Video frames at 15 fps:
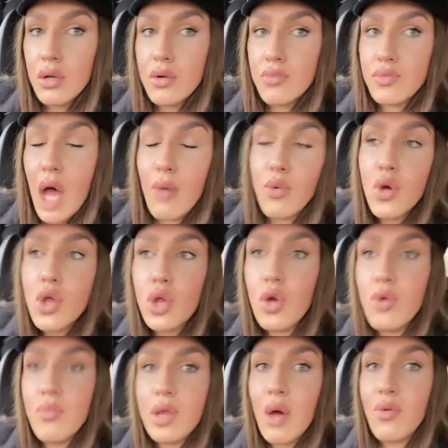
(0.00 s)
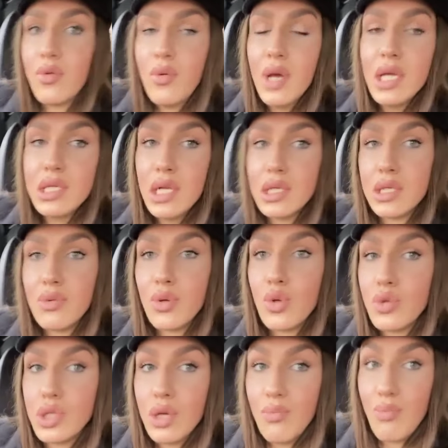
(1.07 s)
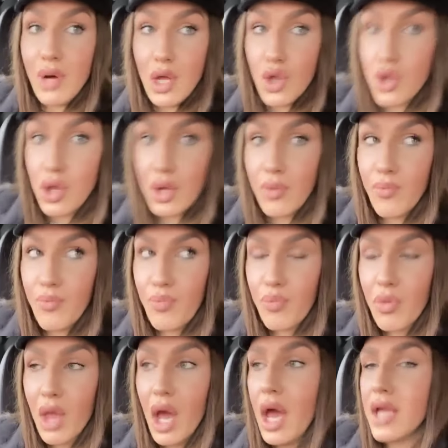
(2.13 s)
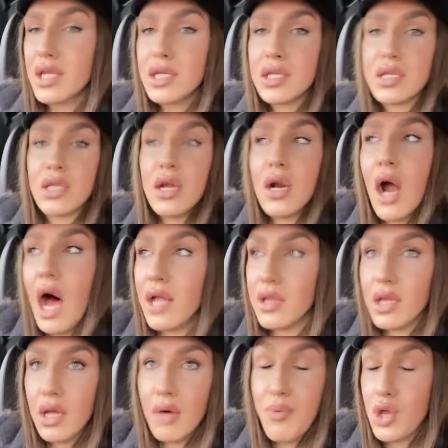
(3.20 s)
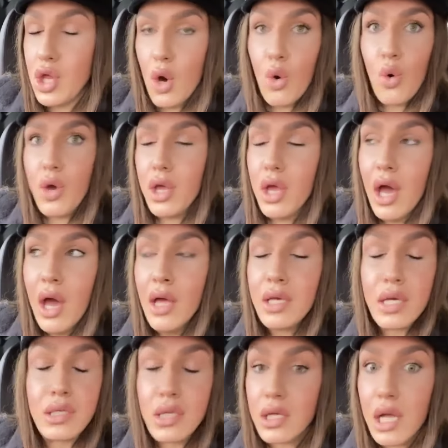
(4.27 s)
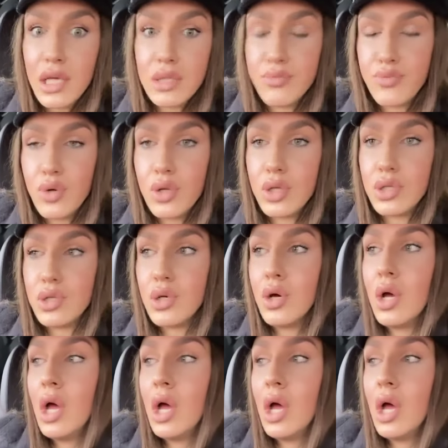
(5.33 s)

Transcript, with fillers: того, что у меня в двигателе заведутся мыши. Это странная вообще хуйня, я согласен полностью